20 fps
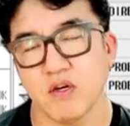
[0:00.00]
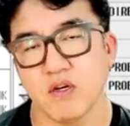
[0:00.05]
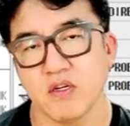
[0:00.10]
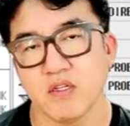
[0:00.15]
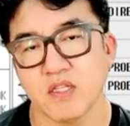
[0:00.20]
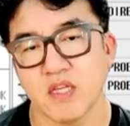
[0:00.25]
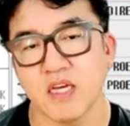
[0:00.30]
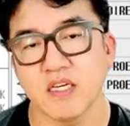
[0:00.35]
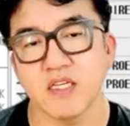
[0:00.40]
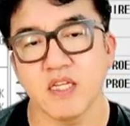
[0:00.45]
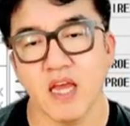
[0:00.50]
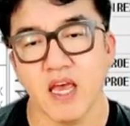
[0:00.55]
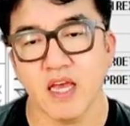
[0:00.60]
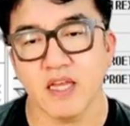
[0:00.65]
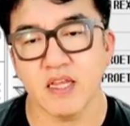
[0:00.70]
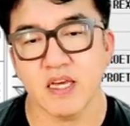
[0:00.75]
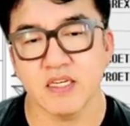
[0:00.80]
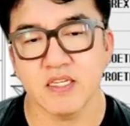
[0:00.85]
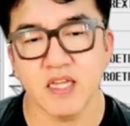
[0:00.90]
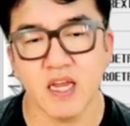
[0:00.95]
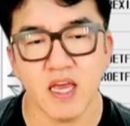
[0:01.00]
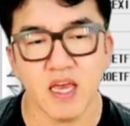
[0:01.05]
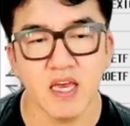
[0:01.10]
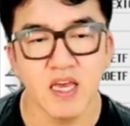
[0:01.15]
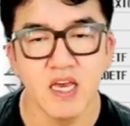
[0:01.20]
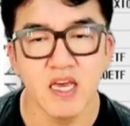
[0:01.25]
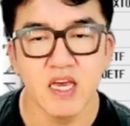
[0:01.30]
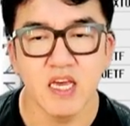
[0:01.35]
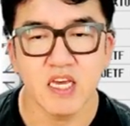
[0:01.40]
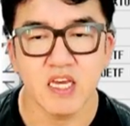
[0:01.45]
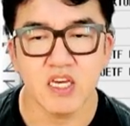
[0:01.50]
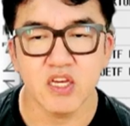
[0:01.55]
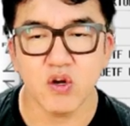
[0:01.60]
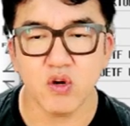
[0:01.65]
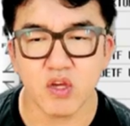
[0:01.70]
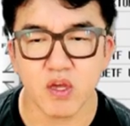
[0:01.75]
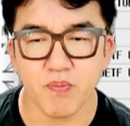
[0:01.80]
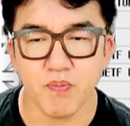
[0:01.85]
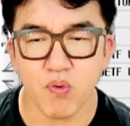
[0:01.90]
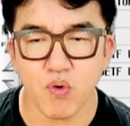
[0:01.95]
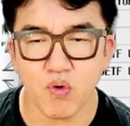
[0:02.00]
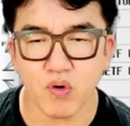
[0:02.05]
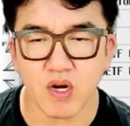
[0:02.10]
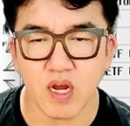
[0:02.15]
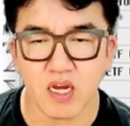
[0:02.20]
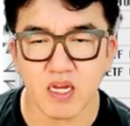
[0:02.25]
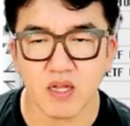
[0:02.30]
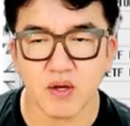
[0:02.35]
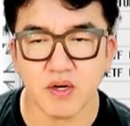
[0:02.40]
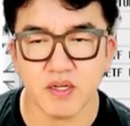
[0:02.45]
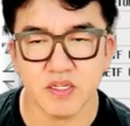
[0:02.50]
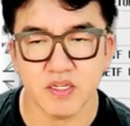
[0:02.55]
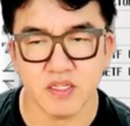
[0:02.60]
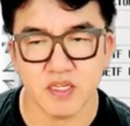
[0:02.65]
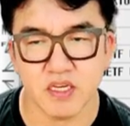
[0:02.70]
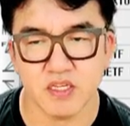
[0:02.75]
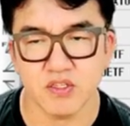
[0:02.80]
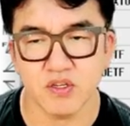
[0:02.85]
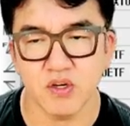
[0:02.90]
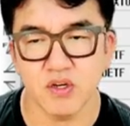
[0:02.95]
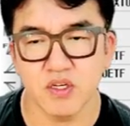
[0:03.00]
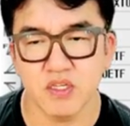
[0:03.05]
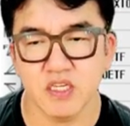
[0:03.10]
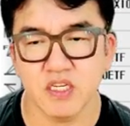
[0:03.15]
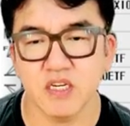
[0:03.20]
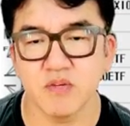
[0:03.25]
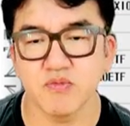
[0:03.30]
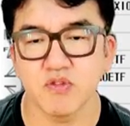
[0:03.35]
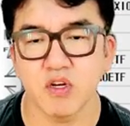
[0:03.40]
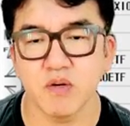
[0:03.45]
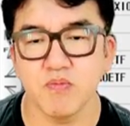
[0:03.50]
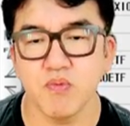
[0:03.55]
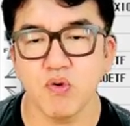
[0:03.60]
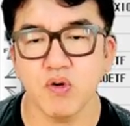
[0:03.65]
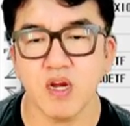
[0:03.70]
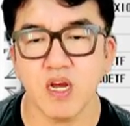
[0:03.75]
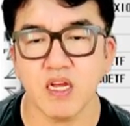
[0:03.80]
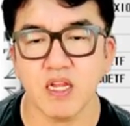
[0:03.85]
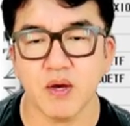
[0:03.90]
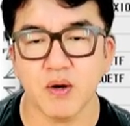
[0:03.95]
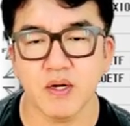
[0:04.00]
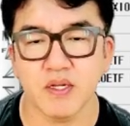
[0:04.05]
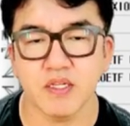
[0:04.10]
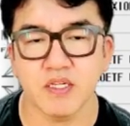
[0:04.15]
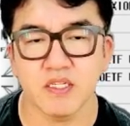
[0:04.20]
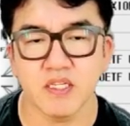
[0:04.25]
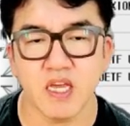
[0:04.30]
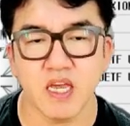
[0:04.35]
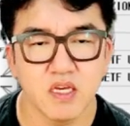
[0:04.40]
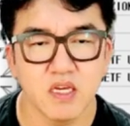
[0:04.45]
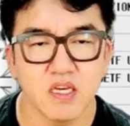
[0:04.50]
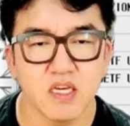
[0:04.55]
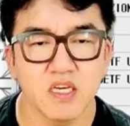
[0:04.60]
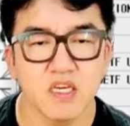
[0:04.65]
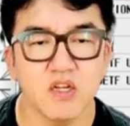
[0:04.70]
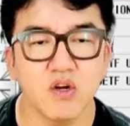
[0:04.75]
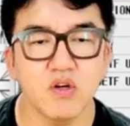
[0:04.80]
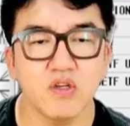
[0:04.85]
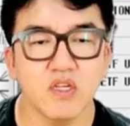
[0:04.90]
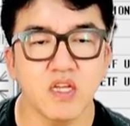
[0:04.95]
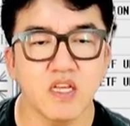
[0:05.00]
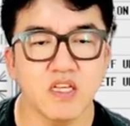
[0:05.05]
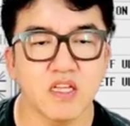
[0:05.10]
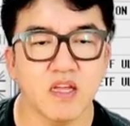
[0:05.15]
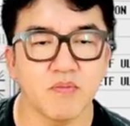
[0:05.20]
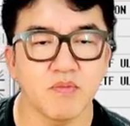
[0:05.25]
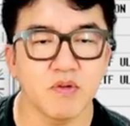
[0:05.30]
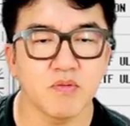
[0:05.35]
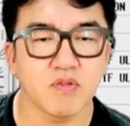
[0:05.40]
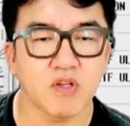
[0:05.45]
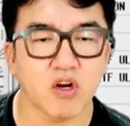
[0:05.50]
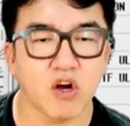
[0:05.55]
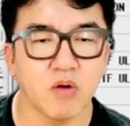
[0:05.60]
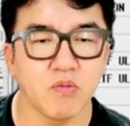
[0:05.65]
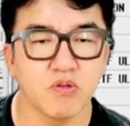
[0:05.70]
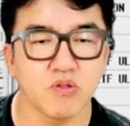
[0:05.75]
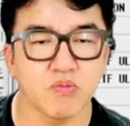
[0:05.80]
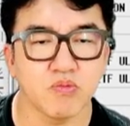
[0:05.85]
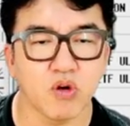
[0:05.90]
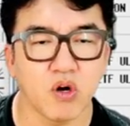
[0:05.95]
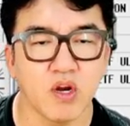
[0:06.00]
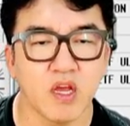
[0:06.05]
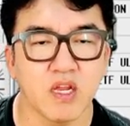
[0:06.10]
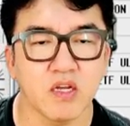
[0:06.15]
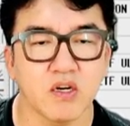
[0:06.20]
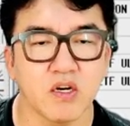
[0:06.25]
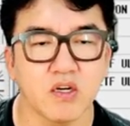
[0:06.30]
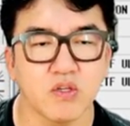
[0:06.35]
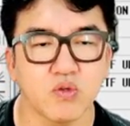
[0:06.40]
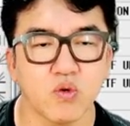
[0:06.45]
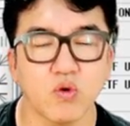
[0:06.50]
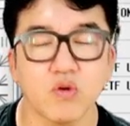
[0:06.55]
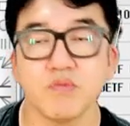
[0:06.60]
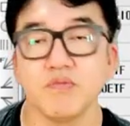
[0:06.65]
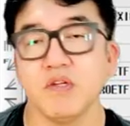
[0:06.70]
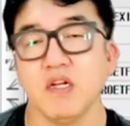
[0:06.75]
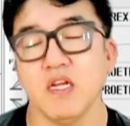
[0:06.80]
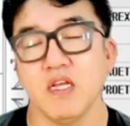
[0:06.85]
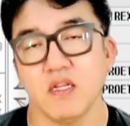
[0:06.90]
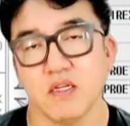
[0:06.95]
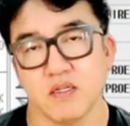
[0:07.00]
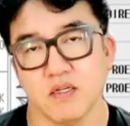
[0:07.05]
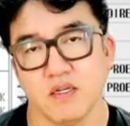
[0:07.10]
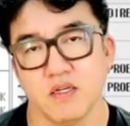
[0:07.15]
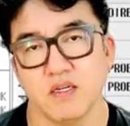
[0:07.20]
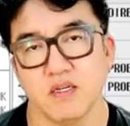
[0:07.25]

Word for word: 대신에 대신에 이렇게 폭락이 나왔을 때 있죠. 지금처럼 폭락이 나왔을 때 이럴 때 이제 남들보다 겁을 좀 덜 내는 거예요. 조금 늘리는 거예요.